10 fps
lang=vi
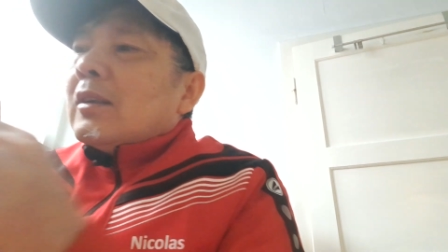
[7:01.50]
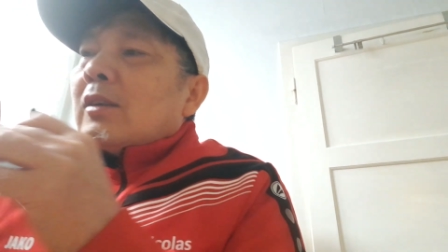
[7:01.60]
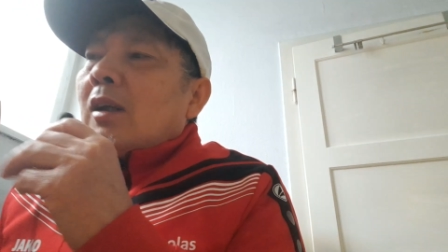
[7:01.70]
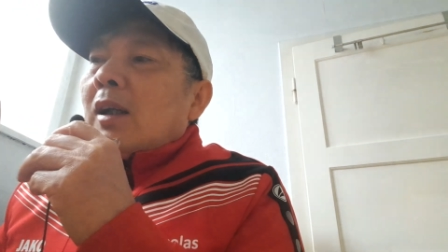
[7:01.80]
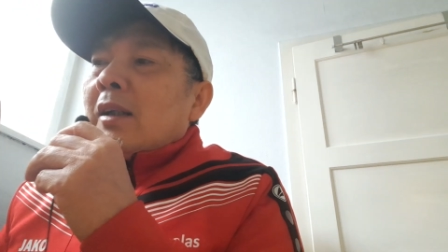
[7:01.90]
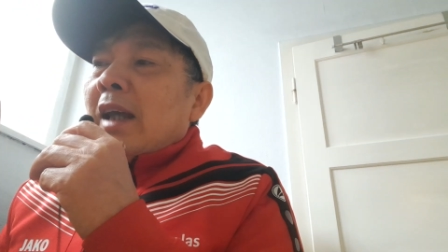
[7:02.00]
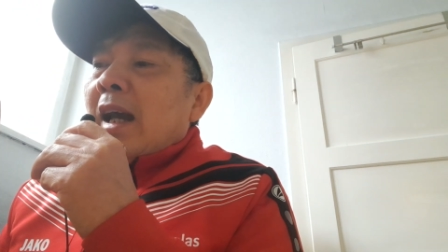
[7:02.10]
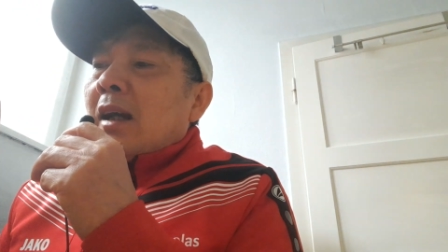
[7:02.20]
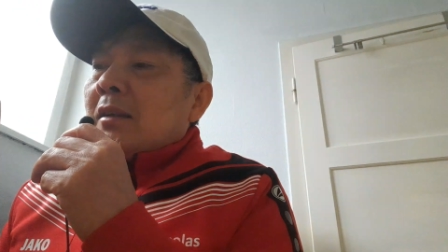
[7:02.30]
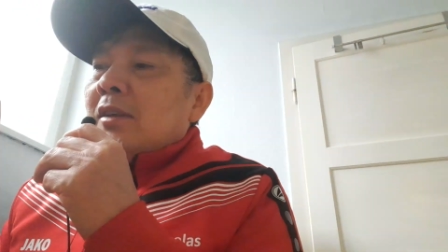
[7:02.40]
nó là
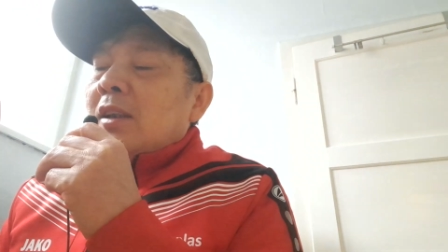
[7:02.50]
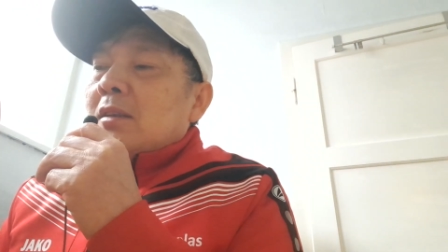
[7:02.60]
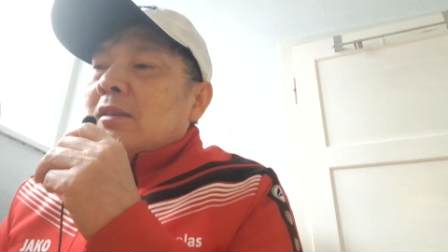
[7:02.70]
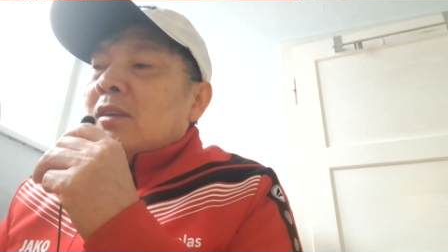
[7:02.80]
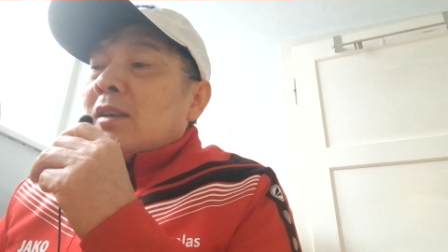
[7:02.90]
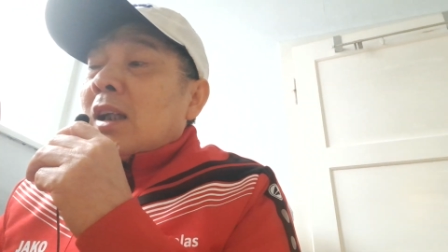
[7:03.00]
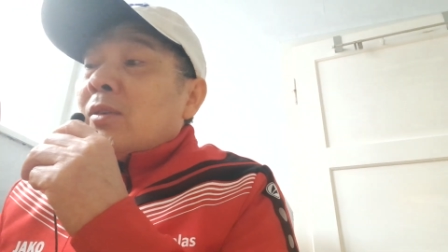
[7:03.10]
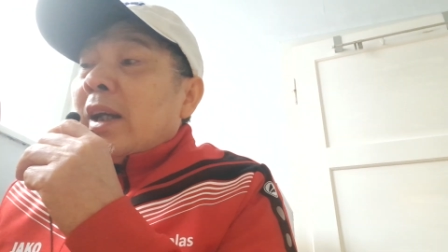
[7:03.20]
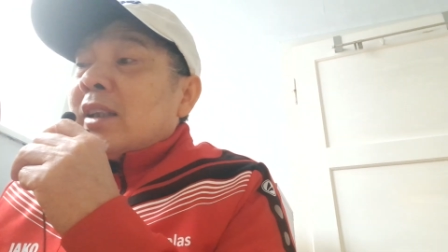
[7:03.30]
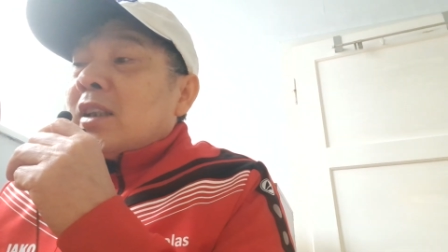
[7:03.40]
dạng viết ngược lại
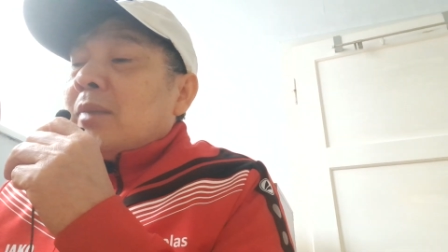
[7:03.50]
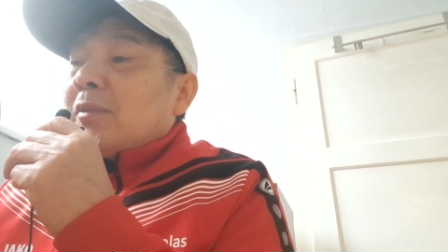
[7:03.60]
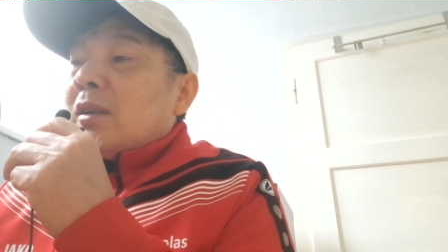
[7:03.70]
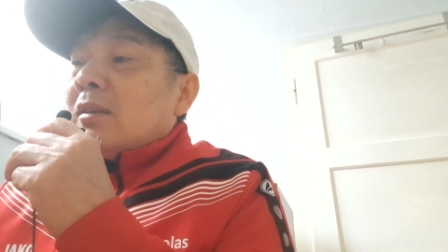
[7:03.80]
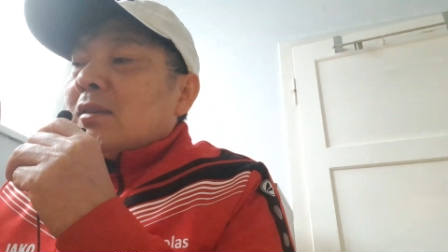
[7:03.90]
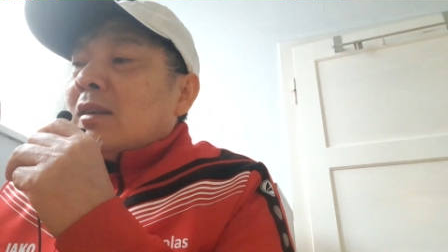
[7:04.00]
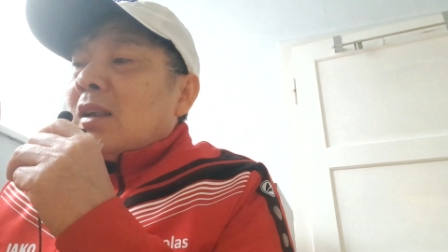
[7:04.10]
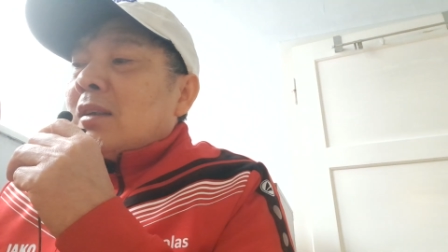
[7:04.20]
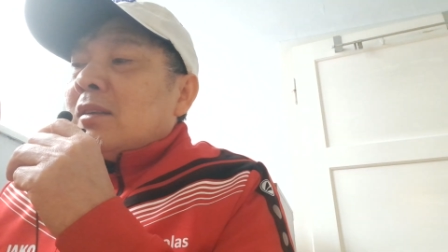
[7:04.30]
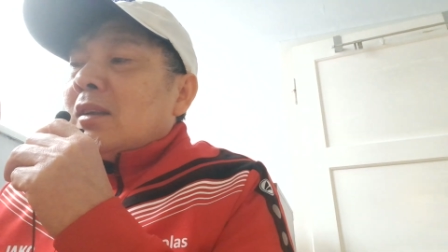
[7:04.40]
của escape thôi nghĩa
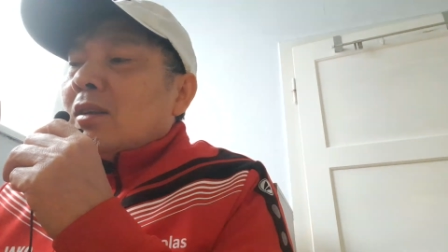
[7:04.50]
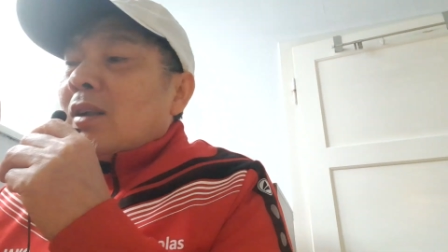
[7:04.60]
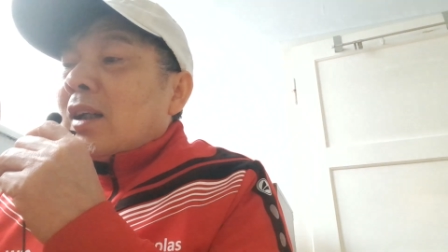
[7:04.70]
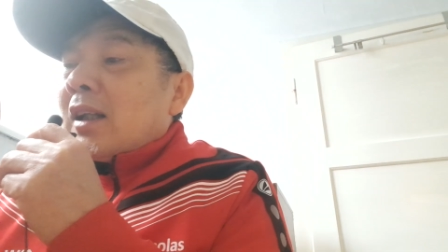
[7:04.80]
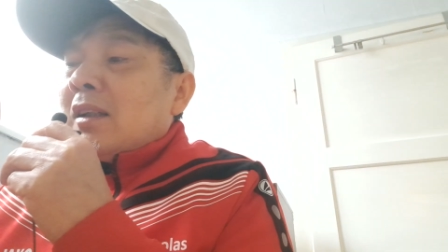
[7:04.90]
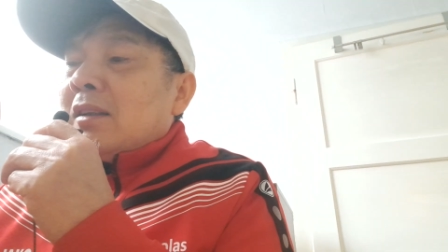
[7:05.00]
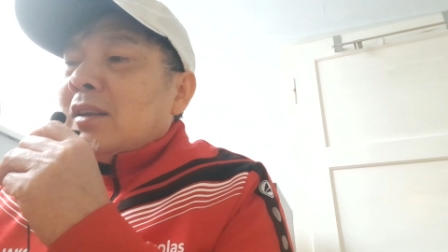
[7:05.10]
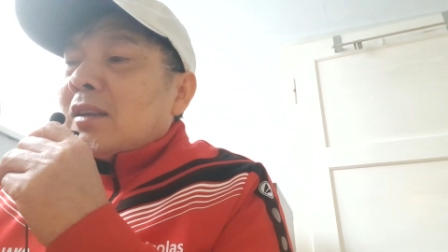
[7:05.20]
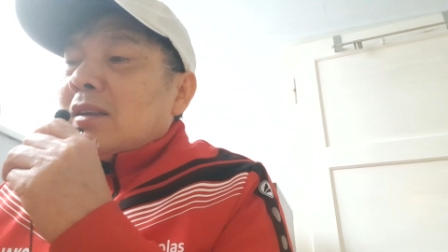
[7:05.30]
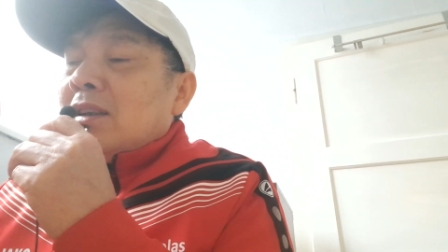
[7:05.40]
là người đức họ hay
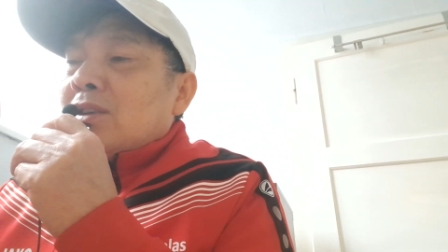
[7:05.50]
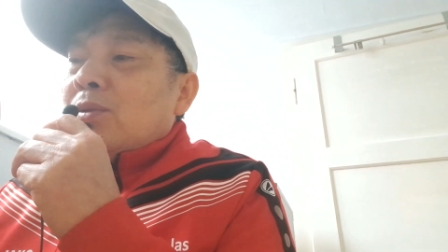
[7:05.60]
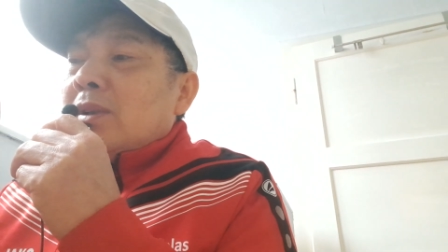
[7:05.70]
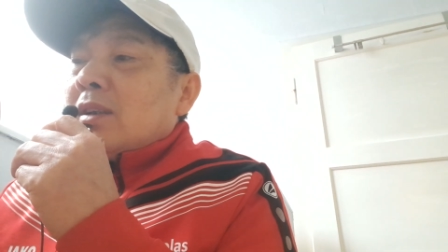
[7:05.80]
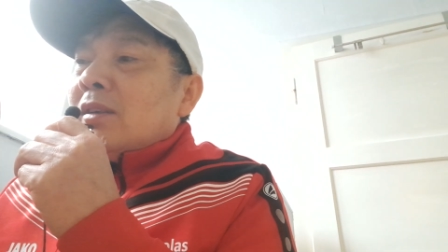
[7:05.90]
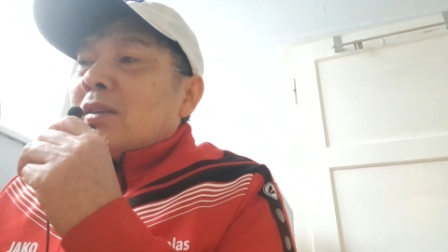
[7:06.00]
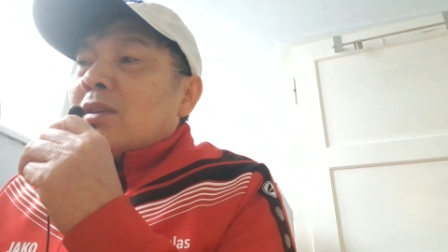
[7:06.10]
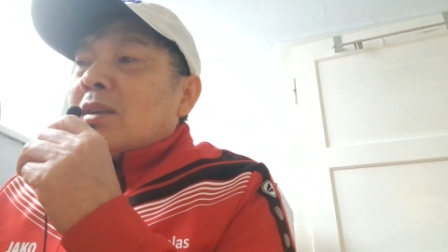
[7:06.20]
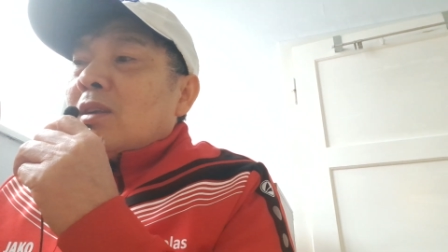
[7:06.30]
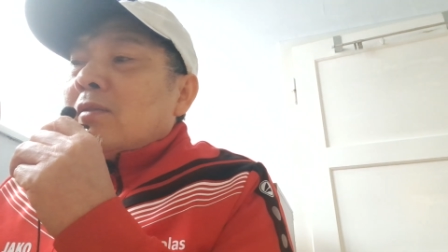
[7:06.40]
viết viết xuôi viết ngược
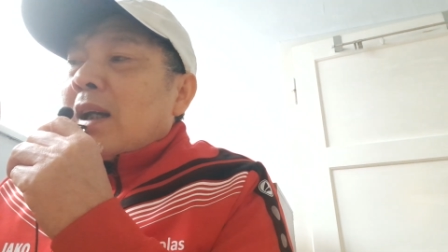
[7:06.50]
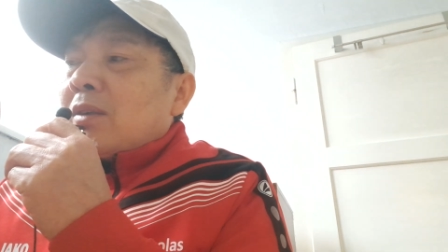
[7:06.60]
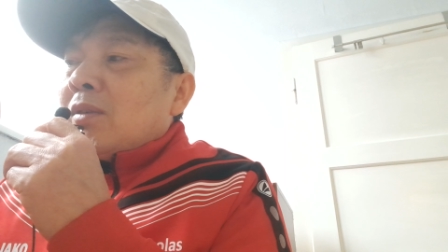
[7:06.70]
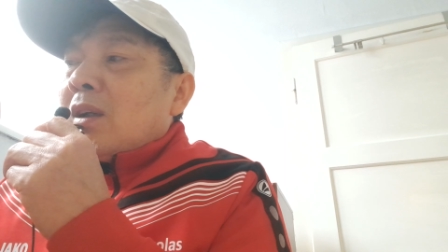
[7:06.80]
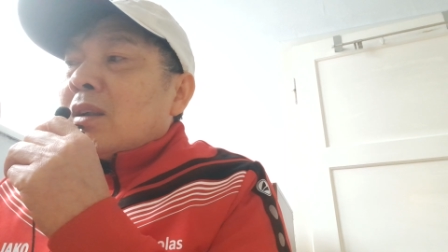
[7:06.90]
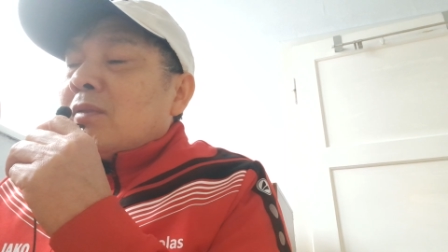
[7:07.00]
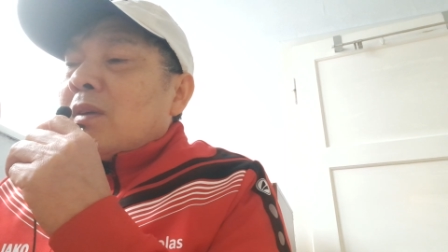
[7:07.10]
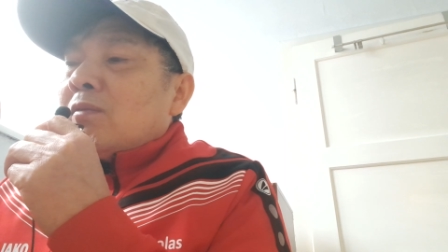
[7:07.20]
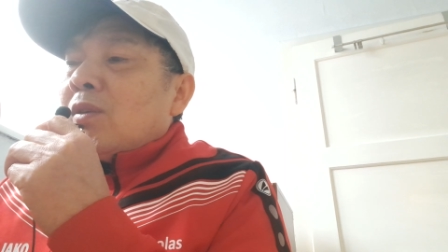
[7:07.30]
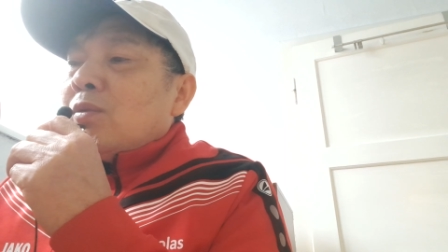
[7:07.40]
cho câu văn của họ nó
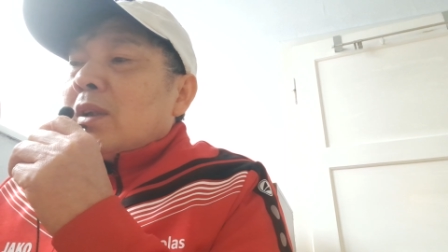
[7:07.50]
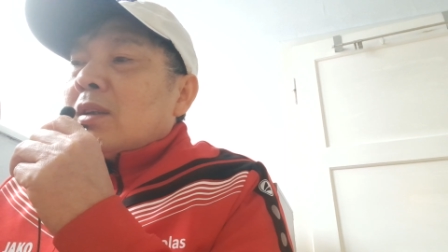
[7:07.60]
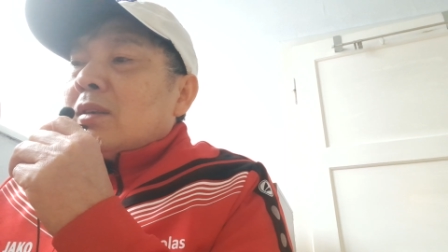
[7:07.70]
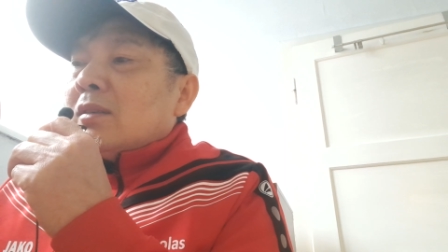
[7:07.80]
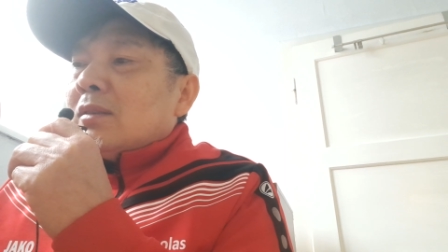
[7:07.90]
phong phú vậy thôi